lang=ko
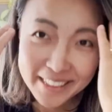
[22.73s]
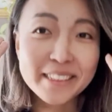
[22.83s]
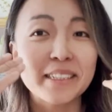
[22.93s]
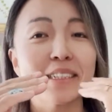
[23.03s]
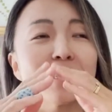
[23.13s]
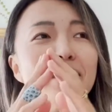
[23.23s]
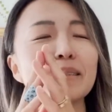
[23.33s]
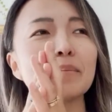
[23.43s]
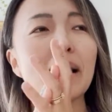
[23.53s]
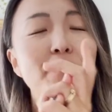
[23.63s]

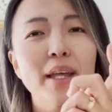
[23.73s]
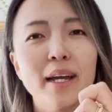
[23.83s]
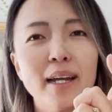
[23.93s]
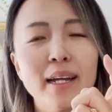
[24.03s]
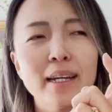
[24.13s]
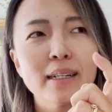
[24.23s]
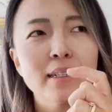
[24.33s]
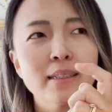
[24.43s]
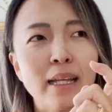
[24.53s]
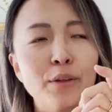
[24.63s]
지금 한
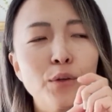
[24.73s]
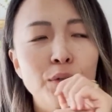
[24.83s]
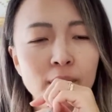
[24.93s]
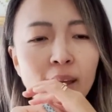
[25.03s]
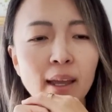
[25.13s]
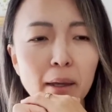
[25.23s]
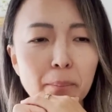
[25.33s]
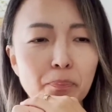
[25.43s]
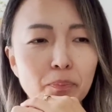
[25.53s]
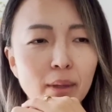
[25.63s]
달 다녔는데,